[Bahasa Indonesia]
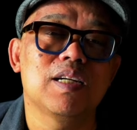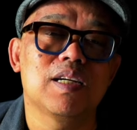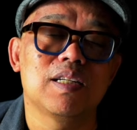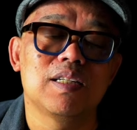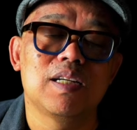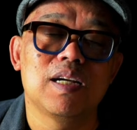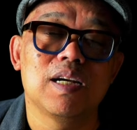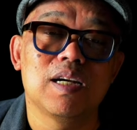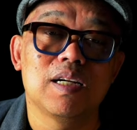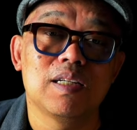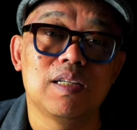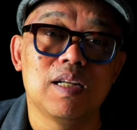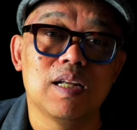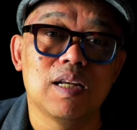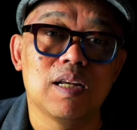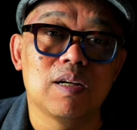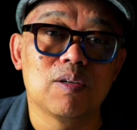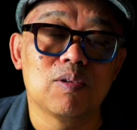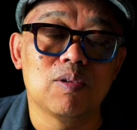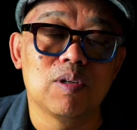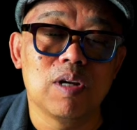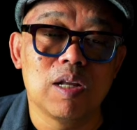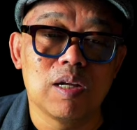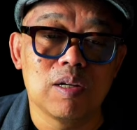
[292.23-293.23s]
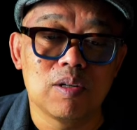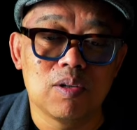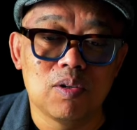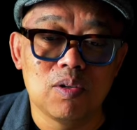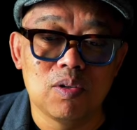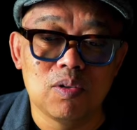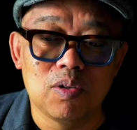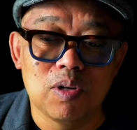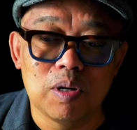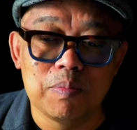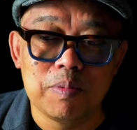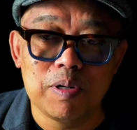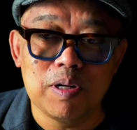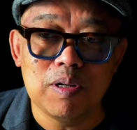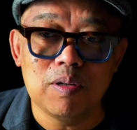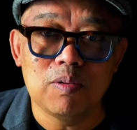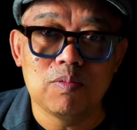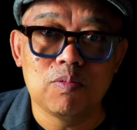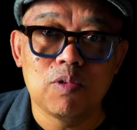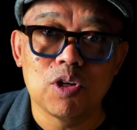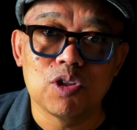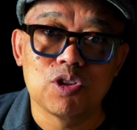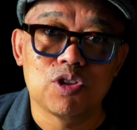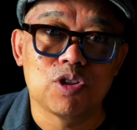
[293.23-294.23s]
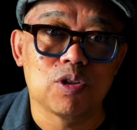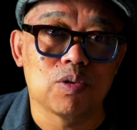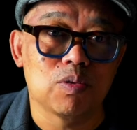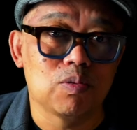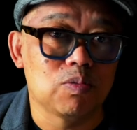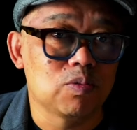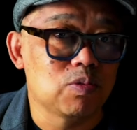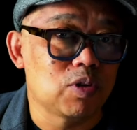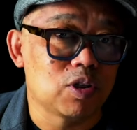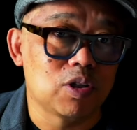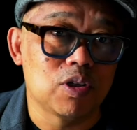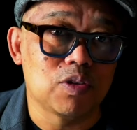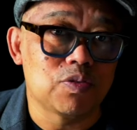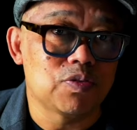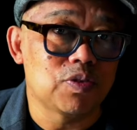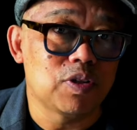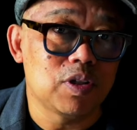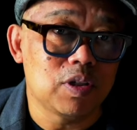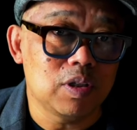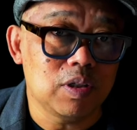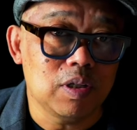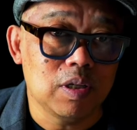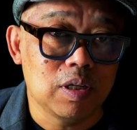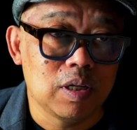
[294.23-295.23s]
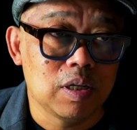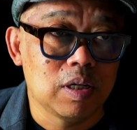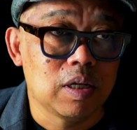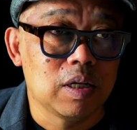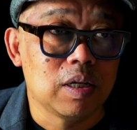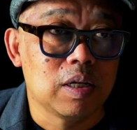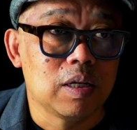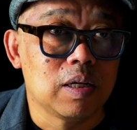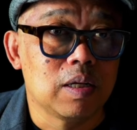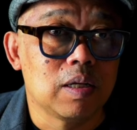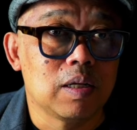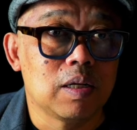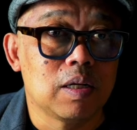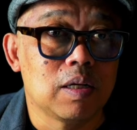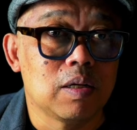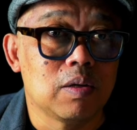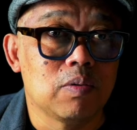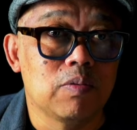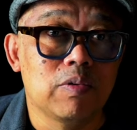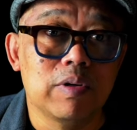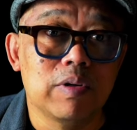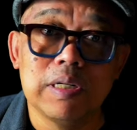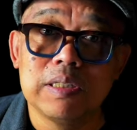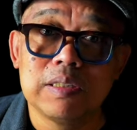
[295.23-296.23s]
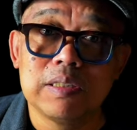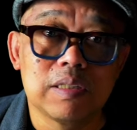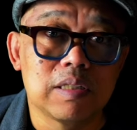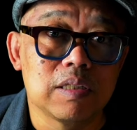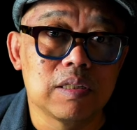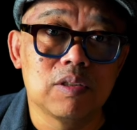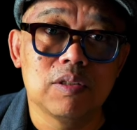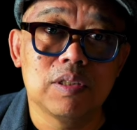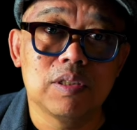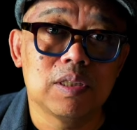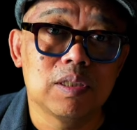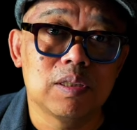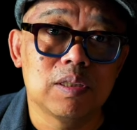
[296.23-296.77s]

kadang ada lagu-lagu apa What's Wonderful World gitu,